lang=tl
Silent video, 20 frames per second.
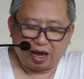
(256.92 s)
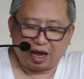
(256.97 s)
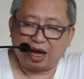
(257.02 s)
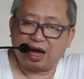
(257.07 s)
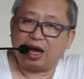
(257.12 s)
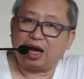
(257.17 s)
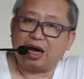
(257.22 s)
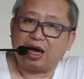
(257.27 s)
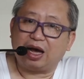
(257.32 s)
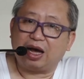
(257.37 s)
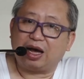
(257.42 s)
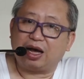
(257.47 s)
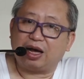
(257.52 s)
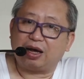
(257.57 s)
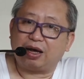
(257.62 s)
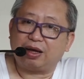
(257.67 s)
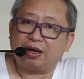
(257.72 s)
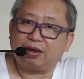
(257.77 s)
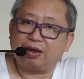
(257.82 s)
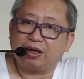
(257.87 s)

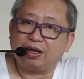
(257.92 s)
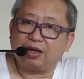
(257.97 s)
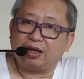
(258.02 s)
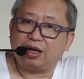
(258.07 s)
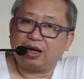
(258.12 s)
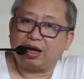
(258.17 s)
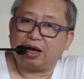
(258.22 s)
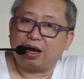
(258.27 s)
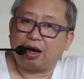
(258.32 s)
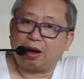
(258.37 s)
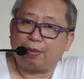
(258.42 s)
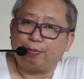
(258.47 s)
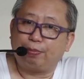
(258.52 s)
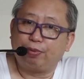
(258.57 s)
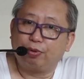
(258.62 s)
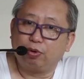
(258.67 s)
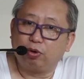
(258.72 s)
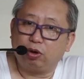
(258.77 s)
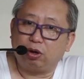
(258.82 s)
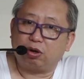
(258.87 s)
uh, uh,
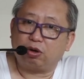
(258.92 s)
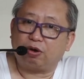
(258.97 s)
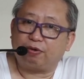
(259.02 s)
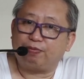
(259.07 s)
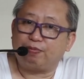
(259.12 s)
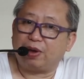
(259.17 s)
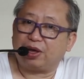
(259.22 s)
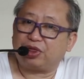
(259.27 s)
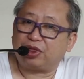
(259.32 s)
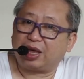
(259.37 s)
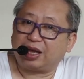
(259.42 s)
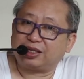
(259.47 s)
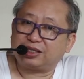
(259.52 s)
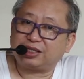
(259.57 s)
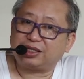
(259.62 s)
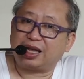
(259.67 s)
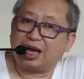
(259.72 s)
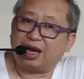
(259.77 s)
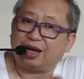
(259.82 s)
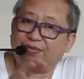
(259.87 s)
pool of
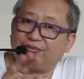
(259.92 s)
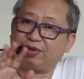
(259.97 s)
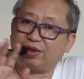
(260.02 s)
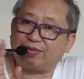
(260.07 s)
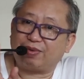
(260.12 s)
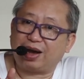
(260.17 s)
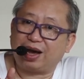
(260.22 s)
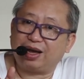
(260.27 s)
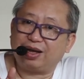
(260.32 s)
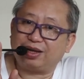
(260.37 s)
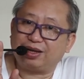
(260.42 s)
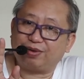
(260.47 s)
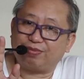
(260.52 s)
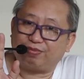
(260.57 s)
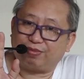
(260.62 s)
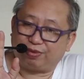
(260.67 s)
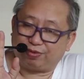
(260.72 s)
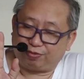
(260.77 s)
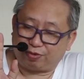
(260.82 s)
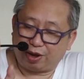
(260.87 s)
Bethesda, di ba?
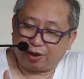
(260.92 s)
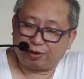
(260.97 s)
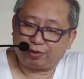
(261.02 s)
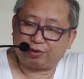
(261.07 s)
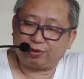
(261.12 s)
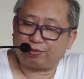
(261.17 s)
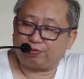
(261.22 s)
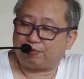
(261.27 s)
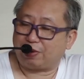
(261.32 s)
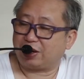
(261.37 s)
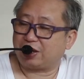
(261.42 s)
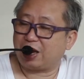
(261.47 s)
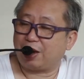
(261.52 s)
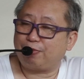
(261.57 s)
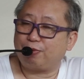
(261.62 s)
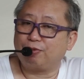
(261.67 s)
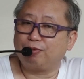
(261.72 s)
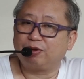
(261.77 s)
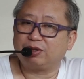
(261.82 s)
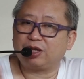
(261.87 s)
Pag kayo
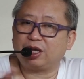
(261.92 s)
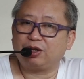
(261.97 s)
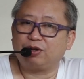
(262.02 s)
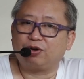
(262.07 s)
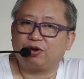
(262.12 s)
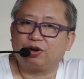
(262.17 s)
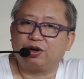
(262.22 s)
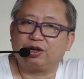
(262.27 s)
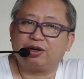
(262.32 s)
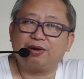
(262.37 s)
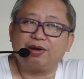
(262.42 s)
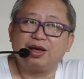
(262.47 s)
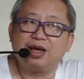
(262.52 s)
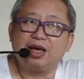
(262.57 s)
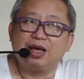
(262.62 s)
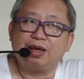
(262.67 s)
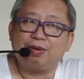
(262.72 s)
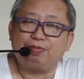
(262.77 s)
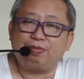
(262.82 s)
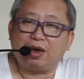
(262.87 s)
pumunta doon,
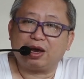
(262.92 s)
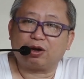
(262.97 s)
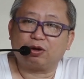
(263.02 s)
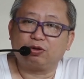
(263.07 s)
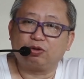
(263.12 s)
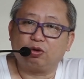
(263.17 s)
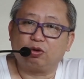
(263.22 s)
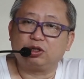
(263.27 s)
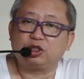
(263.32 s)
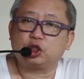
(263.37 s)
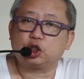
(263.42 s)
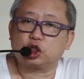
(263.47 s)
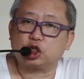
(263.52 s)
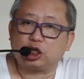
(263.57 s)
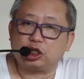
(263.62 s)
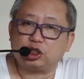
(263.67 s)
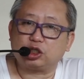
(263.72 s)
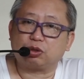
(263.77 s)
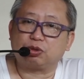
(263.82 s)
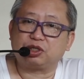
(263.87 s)
meron doon
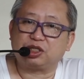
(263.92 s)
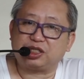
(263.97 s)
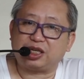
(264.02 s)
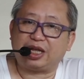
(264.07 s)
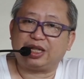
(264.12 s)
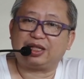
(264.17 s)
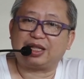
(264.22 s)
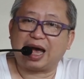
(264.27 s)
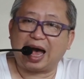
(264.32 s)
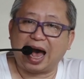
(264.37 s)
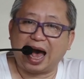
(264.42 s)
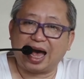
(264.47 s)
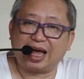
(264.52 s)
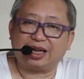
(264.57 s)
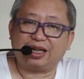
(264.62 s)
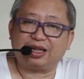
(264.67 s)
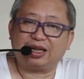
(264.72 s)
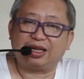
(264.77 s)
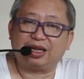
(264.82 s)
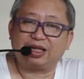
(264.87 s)
Church of St.
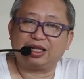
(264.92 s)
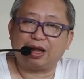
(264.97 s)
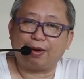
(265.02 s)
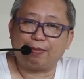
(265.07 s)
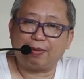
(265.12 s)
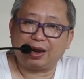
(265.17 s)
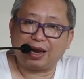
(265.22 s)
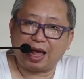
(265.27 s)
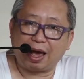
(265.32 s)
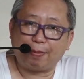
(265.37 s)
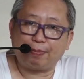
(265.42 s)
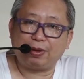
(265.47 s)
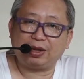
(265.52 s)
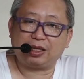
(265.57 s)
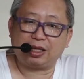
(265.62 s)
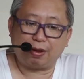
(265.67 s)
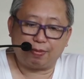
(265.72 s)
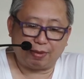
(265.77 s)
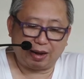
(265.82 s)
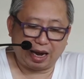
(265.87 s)
Anne na malapit
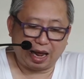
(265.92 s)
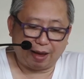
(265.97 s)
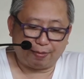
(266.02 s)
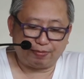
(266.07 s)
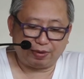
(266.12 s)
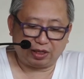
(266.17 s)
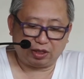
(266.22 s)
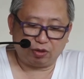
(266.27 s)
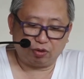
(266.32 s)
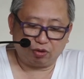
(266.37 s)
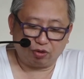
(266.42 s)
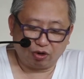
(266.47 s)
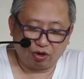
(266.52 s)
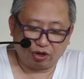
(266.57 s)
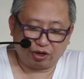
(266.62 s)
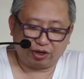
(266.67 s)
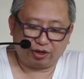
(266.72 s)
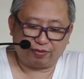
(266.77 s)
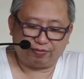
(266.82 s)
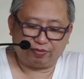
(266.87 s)
na malapit
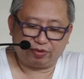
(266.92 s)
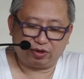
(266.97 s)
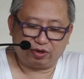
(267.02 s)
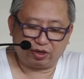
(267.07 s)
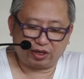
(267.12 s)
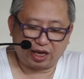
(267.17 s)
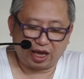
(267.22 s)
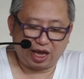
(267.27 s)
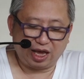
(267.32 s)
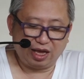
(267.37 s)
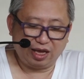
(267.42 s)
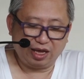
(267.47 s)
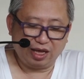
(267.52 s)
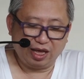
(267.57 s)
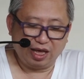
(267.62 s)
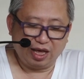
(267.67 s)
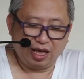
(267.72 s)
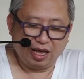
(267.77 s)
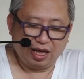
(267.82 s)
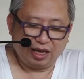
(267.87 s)
doon. Okay?
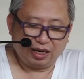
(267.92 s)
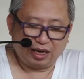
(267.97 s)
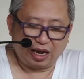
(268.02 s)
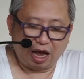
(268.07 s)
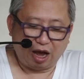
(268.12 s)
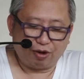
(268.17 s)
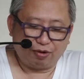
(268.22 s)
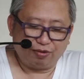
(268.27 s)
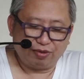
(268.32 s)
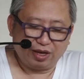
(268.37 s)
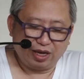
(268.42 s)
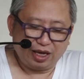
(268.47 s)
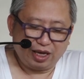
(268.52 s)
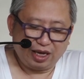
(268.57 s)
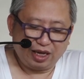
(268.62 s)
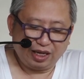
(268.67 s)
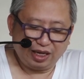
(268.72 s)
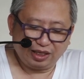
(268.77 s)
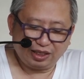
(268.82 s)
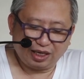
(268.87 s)
Now,
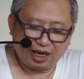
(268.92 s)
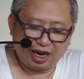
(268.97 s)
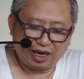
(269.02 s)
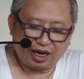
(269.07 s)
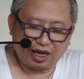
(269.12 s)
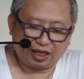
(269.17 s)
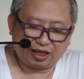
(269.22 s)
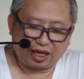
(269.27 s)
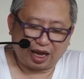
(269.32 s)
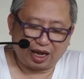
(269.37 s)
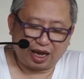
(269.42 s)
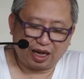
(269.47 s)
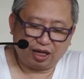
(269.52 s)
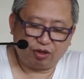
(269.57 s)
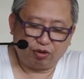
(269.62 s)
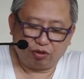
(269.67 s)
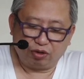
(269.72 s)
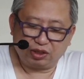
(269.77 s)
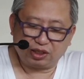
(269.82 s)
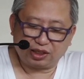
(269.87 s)
hindi sila nagtagal
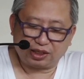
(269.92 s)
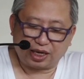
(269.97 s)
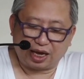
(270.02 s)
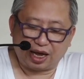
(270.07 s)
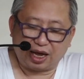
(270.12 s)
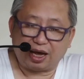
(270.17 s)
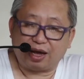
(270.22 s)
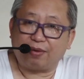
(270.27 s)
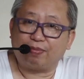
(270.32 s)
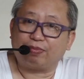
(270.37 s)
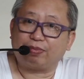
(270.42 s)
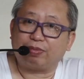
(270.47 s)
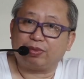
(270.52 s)
doon sa